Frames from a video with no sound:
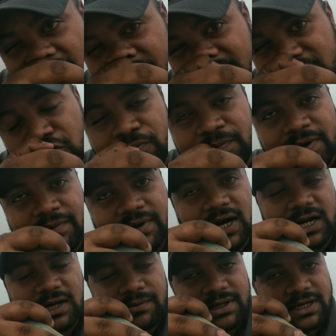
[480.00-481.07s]
और हमने दोपहर में
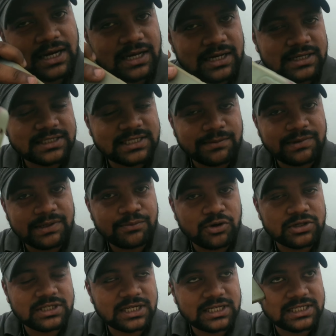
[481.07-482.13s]
खाना भी नहीं खाया इस कंपनी
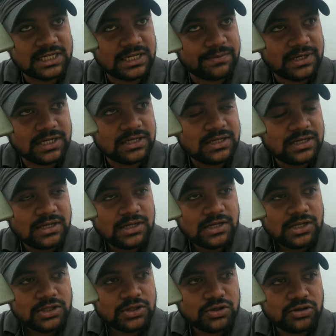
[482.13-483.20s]
पहुँचने के चक्कर में
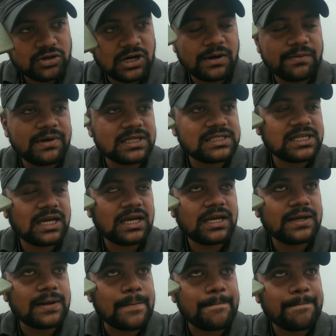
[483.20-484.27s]
तो अब ऐसा
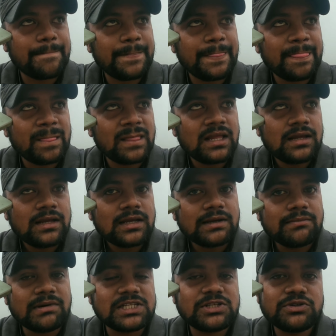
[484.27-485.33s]
है
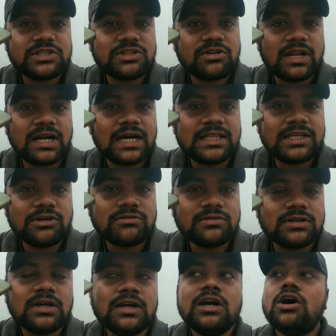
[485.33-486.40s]
मशीन से तो लगा दिया हूँ
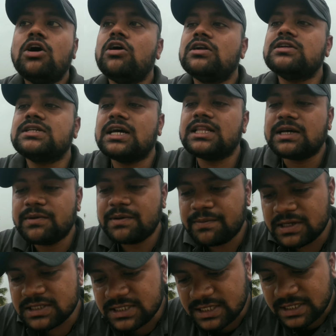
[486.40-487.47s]
और शायद अभी
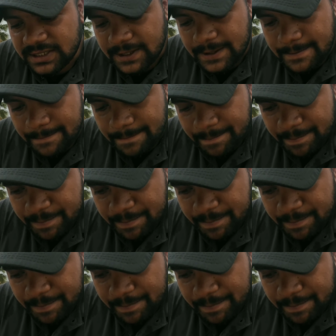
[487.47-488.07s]
बज रहे हैं